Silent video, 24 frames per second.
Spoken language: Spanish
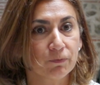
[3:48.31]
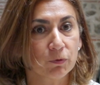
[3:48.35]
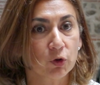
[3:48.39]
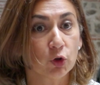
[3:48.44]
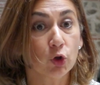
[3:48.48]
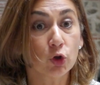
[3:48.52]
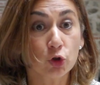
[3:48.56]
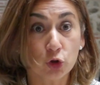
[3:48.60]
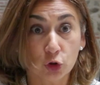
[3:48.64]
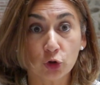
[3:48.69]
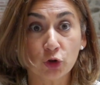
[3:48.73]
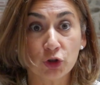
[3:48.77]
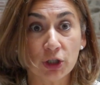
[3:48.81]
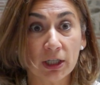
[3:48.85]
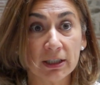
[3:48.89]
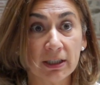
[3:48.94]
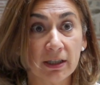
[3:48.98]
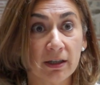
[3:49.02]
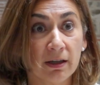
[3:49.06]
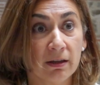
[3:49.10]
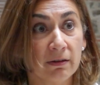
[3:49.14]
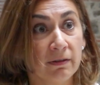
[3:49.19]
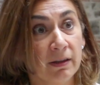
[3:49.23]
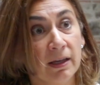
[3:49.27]
Nosotros ya te
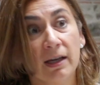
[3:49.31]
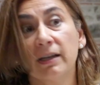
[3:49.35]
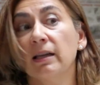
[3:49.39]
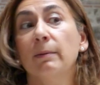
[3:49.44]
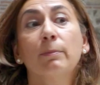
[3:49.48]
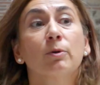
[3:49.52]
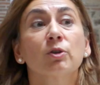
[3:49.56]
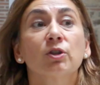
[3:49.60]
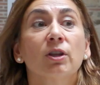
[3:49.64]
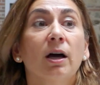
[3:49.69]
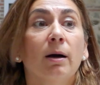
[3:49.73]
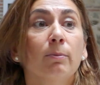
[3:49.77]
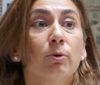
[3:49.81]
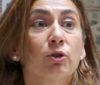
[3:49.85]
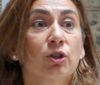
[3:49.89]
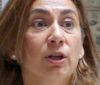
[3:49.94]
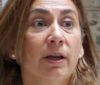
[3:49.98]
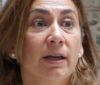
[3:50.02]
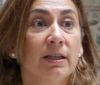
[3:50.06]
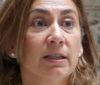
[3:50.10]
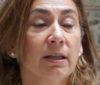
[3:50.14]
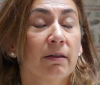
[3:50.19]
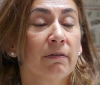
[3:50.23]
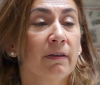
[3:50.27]
decía que apostábamos
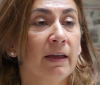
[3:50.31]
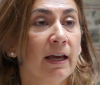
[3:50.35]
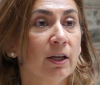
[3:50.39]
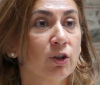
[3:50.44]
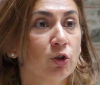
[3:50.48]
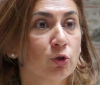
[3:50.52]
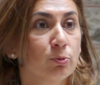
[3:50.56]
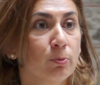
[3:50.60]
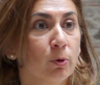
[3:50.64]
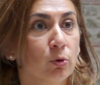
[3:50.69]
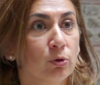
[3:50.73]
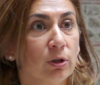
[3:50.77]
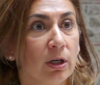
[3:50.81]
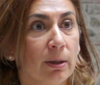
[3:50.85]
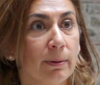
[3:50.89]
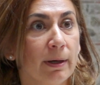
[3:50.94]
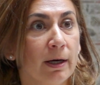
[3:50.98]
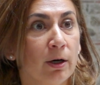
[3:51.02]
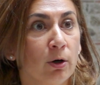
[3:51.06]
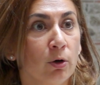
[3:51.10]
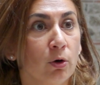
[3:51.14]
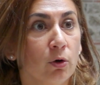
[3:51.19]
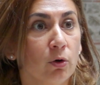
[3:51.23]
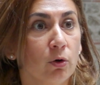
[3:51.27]
ya desde hace años por un
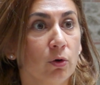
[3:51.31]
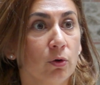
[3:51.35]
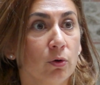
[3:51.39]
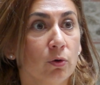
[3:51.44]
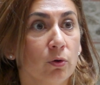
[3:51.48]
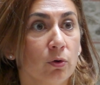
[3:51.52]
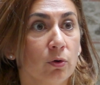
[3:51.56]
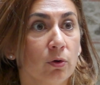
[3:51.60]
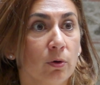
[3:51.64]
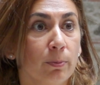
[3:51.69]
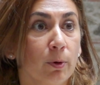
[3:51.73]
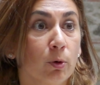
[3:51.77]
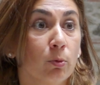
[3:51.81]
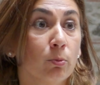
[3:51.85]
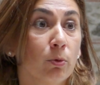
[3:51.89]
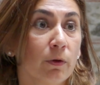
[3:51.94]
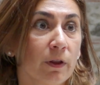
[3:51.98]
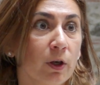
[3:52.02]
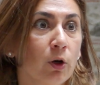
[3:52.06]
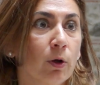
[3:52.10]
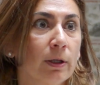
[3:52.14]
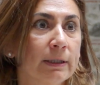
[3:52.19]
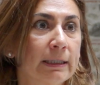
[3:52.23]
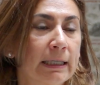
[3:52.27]
trabajo, por un
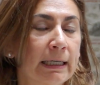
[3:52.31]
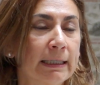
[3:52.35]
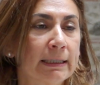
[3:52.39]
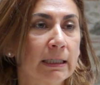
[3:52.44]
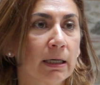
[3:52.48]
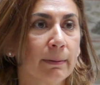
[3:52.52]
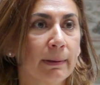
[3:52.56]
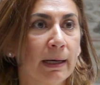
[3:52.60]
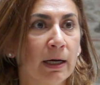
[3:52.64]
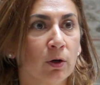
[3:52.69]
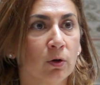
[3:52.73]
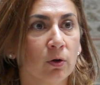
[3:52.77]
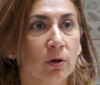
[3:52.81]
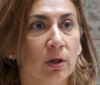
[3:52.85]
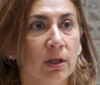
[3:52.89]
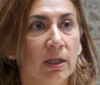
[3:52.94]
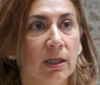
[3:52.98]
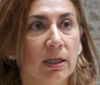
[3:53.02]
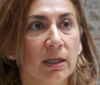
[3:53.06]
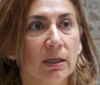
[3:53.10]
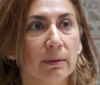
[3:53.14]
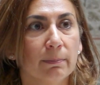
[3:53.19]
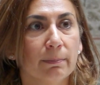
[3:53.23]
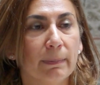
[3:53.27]
modelo de teletrabajo
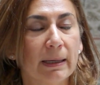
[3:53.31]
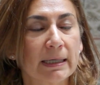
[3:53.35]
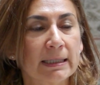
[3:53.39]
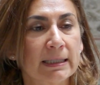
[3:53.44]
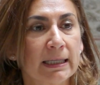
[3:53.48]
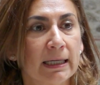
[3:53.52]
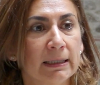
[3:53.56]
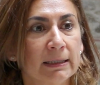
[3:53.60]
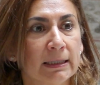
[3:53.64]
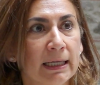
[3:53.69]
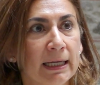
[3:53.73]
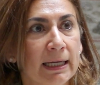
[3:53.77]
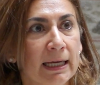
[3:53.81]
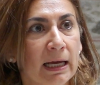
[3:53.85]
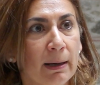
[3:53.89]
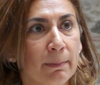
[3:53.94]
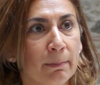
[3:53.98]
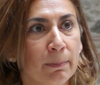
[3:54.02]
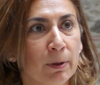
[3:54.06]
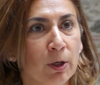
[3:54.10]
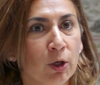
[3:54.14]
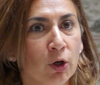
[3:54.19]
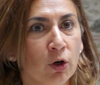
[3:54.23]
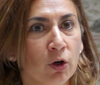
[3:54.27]
bastante
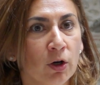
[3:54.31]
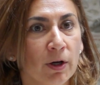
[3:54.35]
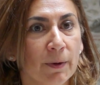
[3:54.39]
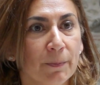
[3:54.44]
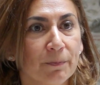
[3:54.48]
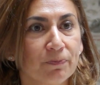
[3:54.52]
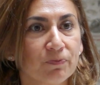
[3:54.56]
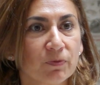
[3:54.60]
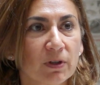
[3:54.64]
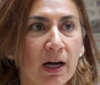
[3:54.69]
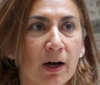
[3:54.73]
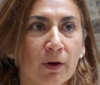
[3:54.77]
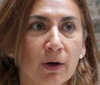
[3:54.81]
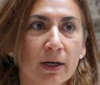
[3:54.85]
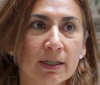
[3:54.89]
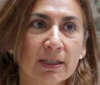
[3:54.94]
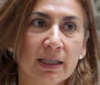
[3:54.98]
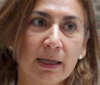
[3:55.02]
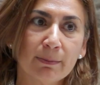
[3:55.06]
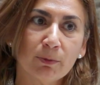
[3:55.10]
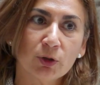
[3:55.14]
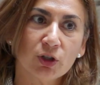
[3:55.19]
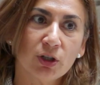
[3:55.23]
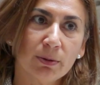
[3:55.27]
amplio. Ahora
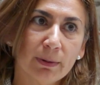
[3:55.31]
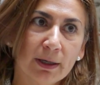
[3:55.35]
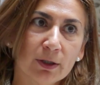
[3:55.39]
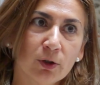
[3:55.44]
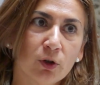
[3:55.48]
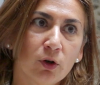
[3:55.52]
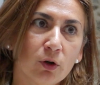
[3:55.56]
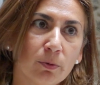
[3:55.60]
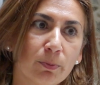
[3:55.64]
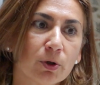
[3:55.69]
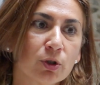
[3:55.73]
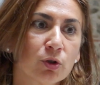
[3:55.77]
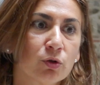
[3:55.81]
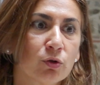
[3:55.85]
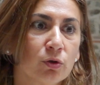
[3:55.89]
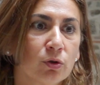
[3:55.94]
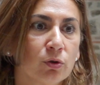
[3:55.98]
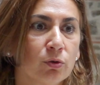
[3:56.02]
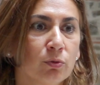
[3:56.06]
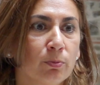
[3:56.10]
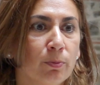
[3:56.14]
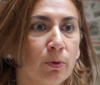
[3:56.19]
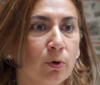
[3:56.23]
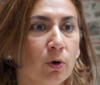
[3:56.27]
estamos llevándolo pues
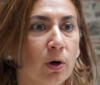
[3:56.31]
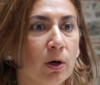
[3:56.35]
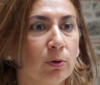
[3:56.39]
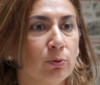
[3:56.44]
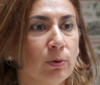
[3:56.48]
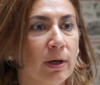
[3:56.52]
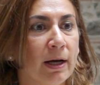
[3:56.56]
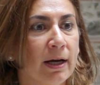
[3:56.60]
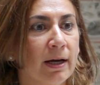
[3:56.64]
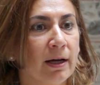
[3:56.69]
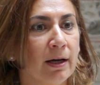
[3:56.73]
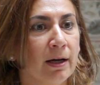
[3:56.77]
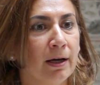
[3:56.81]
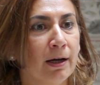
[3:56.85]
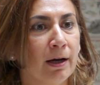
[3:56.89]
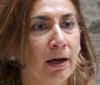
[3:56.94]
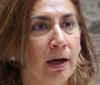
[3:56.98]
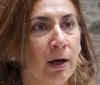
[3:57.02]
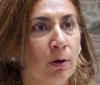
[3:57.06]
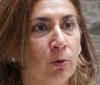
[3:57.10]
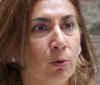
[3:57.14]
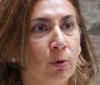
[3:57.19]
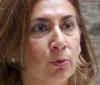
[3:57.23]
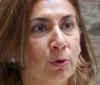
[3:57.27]
un poco a,
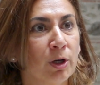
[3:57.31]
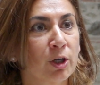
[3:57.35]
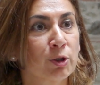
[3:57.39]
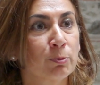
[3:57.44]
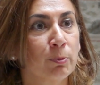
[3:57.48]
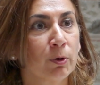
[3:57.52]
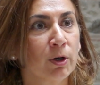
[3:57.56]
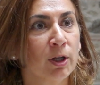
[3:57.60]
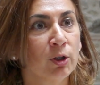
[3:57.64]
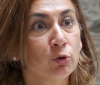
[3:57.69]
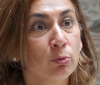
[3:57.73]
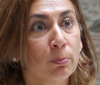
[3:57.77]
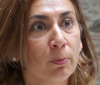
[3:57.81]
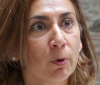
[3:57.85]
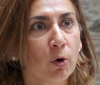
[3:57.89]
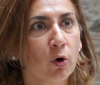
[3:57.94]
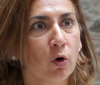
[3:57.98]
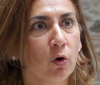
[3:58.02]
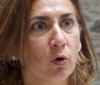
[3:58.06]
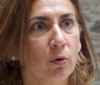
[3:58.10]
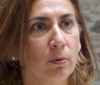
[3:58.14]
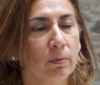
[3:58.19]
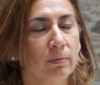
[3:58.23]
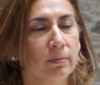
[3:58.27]
una, un exponente un
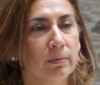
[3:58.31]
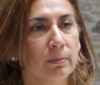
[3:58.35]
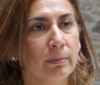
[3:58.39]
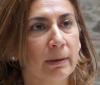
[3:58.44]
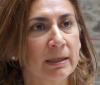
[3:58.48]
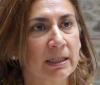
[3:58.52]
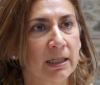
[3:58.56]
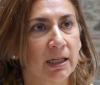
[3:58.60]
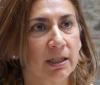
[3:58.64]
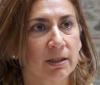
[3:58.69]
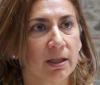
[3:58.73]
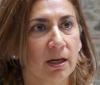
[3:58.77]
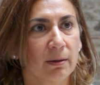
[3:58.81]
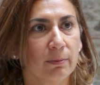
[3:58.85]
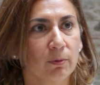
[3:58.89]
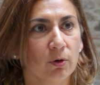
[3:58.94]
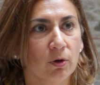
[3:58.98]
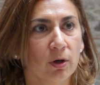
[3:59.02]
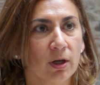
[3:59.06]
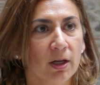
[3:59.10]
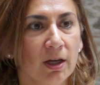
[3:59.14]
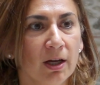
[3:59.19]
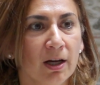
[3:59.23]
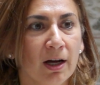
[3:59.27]
poco más
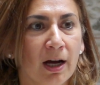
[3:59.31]
extremo.